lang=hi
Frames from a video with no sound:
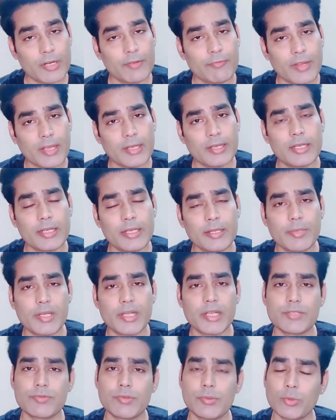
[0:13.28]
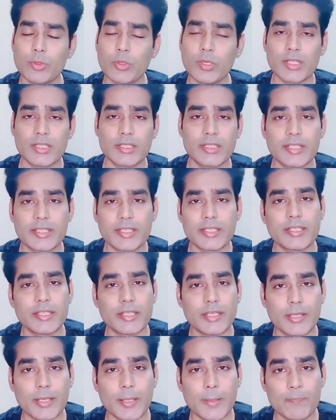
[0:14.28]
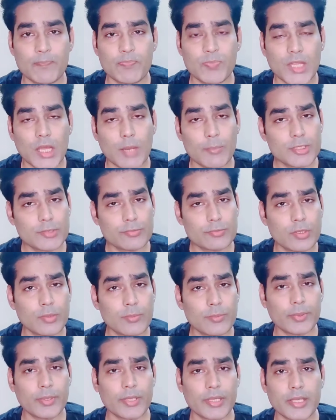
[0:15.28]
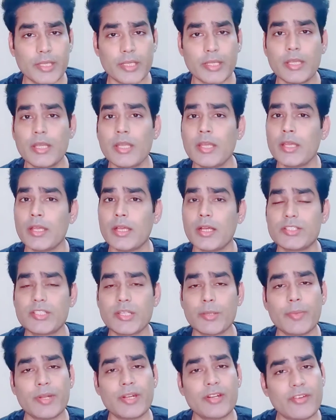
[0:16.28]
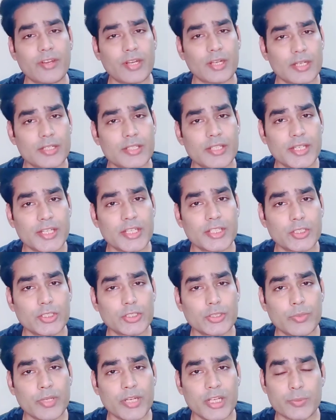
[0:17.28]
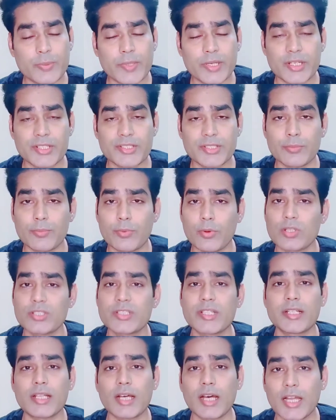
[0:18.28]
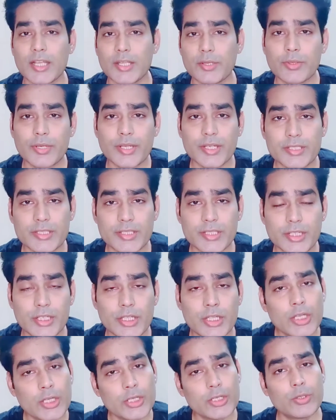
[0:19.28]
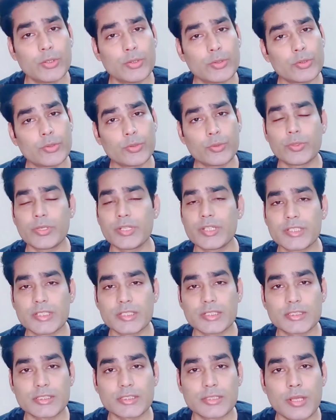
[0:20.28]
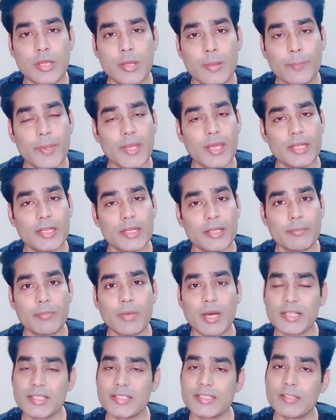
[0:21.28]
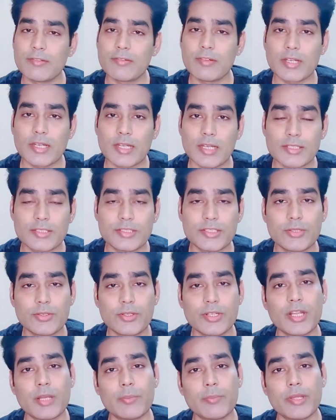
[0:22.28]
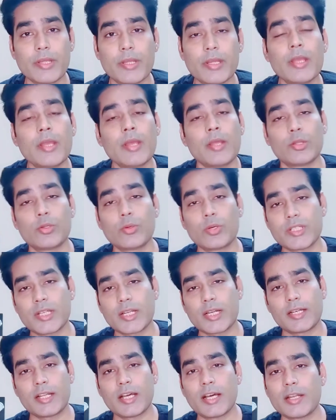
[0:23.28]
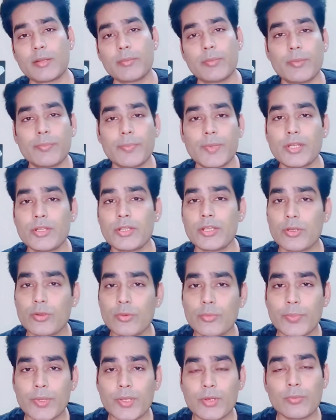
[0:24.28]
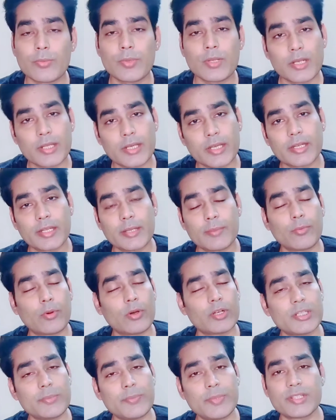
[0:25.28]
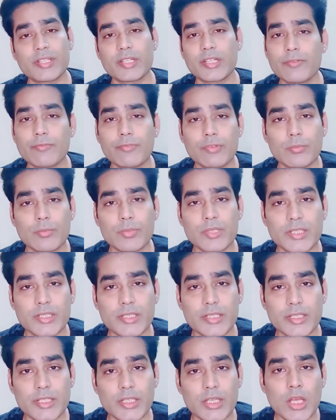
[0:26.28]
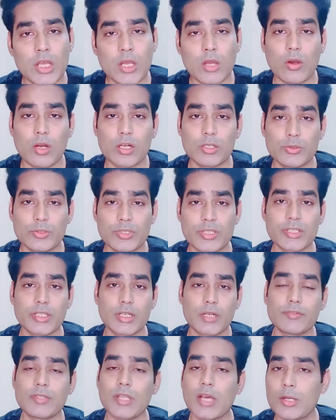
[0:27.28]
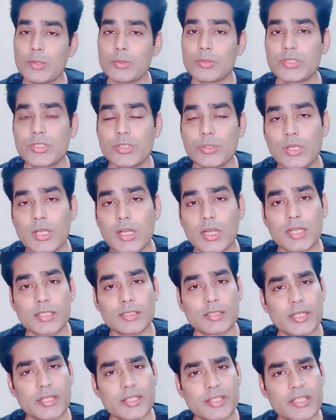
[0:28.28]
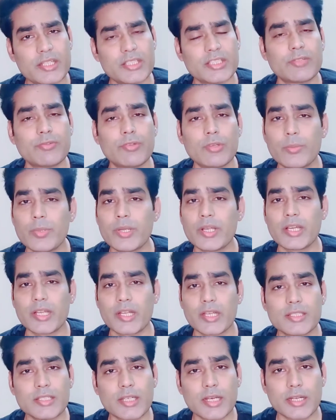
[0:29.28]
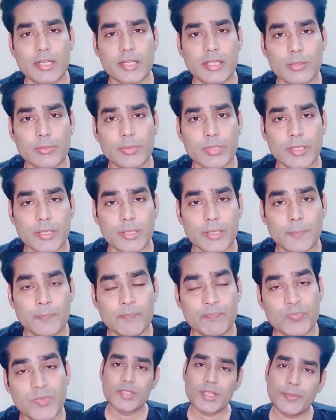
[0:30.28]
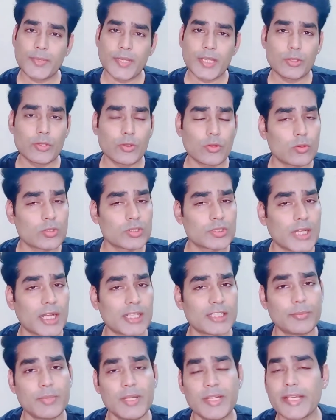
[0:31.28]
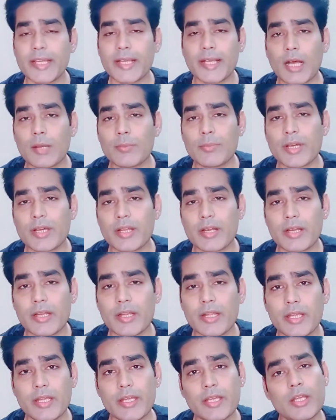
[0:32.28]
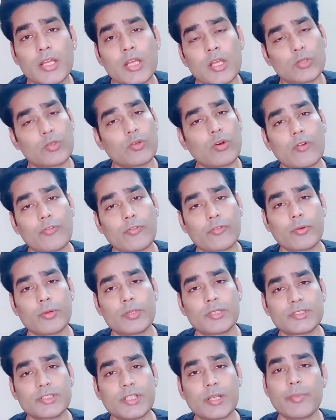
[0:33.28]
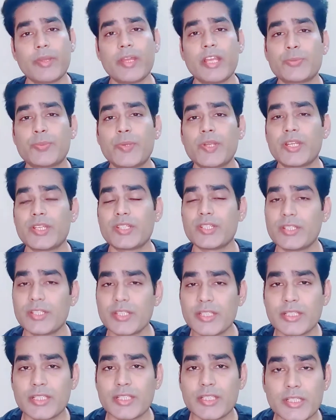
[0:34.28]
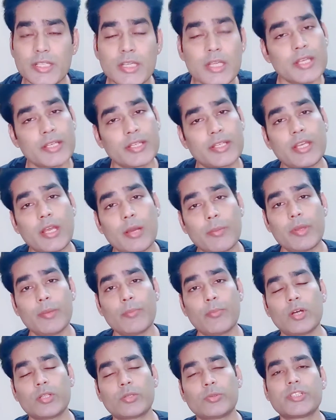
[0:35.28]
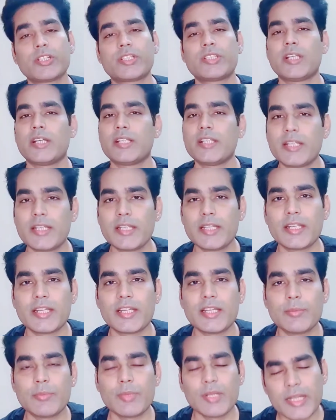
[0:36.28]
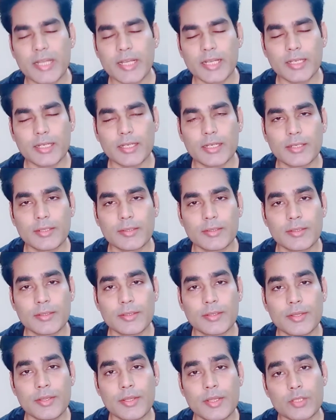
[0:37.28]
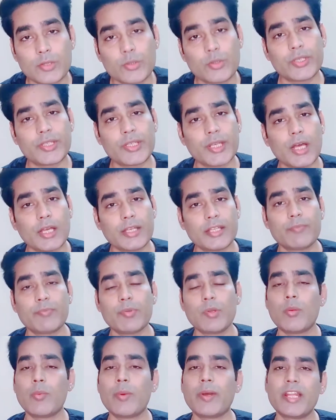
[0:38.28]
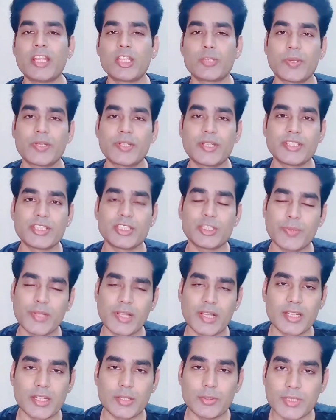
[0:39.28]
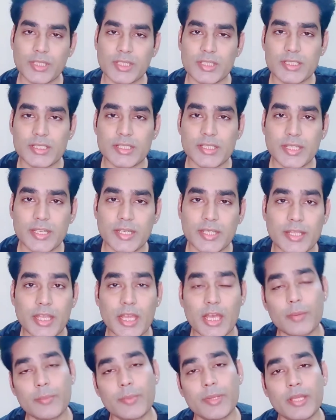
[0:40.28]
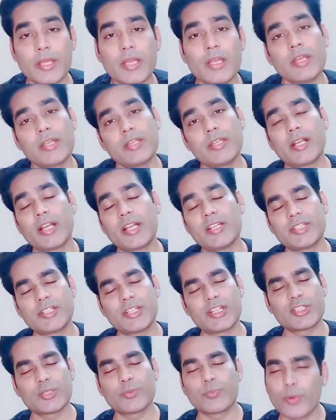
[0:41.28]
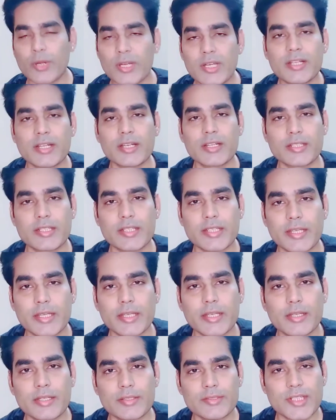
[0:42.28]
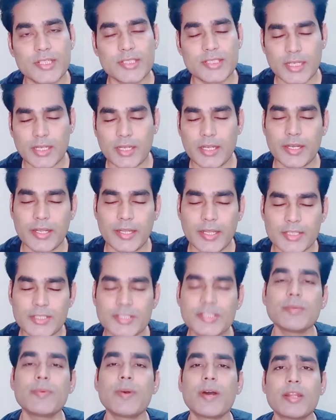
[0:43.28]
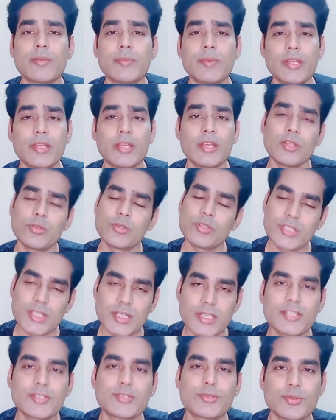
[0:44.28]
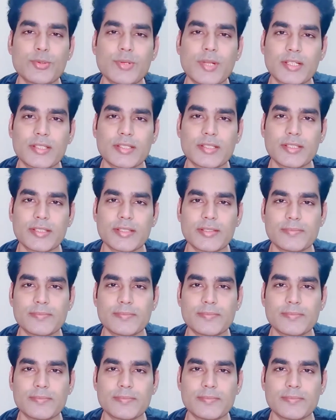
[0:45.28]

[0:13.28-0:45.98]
बट फाइनली मैंने इस फिल्म को कल देखी है अब इस फिल्म की जब मैंने ट्रेलर देखी थी तो मेरी एक्सपेक्टेशन बहुत ज्यादा हाई हो गई थी ड्यू टू टू रीजन पहले मारी सिल्वर जिन्होंने हमें 2018 में एरुम पेरुम करके बहुत ही बेहतरीन फिल्म दी थी और दूसरी तरफ धानुष जो लगातार इतनी अच्छी फिल्में करे जा रहे हैं अभी अब जब ये दोनों साथ मिलकर काम कर रहे हैं तो ऑफकोर्स हमें एक्सपेक्टेशन नहीं थी कि हमें बहुत कुछ अच्छा देखने के लिए मिलेगा तो क्या ये फिल्म हमारे एक्सपेक्टेशंस पे खरी उतरती है या हमें ये कहीं से डिसअपॉइंट करती है चर्चा करेंगे इसी बारे में तो चलिए शुरू करते